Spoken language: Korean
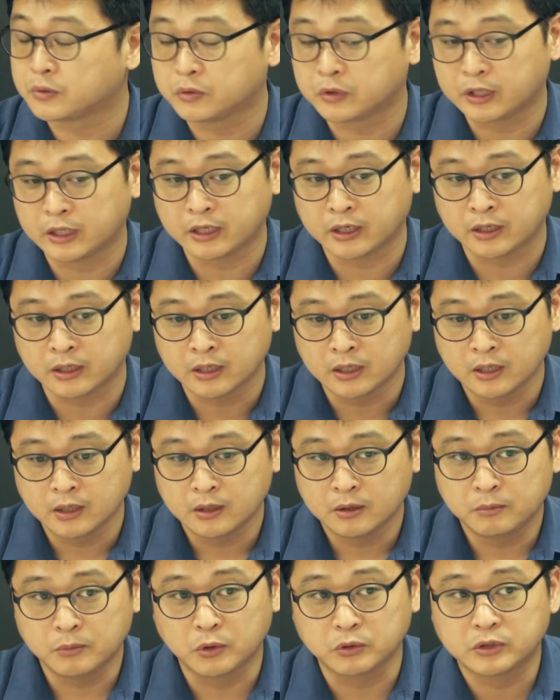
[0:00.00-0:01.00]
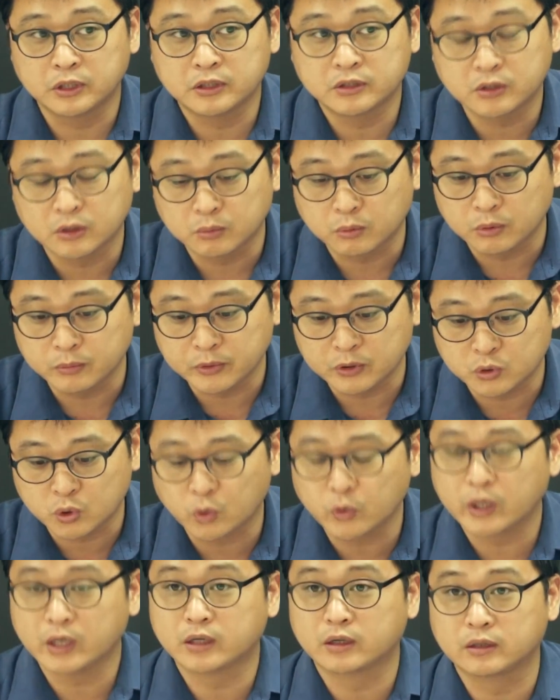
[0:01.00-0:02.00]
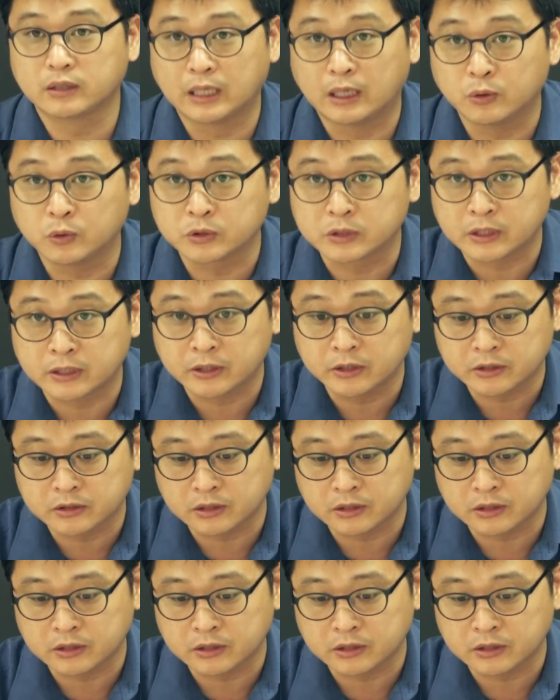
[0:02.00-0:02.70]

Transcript: 건데, 명세서 보면 총액 나오잖아요.